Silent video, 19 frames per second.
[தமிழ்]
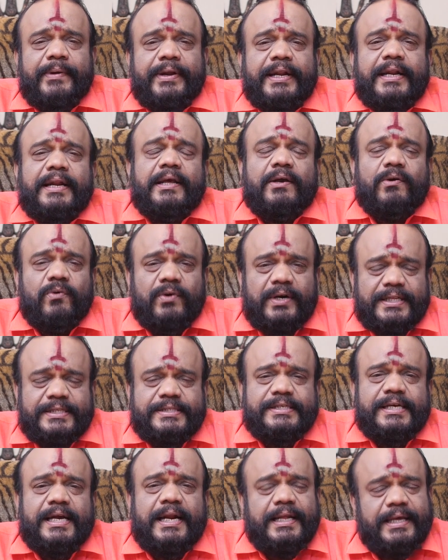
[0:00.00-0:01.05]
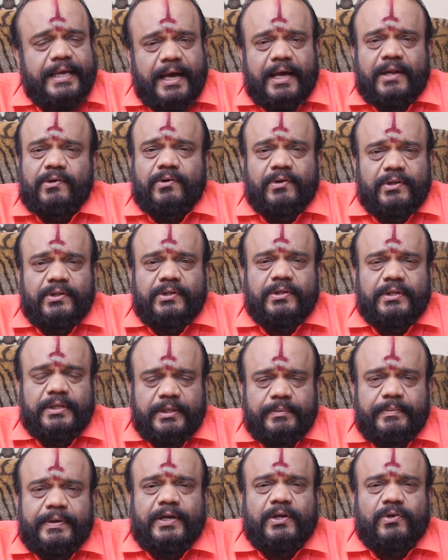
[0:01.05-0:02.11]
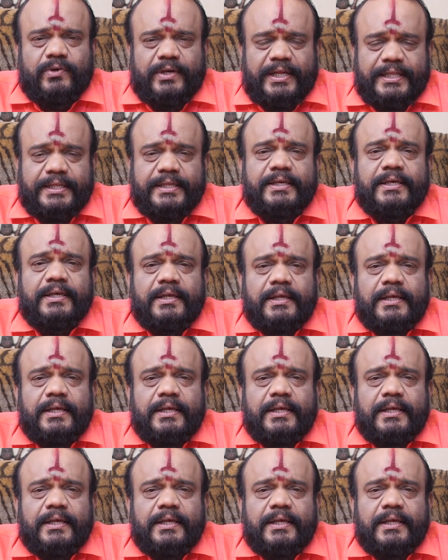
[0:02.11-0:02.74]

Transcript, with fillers: போயிட்டு நீங்கள் உடைச்சி ஆனால் யாருக்கும் அது இது பண்ணக்கூடாது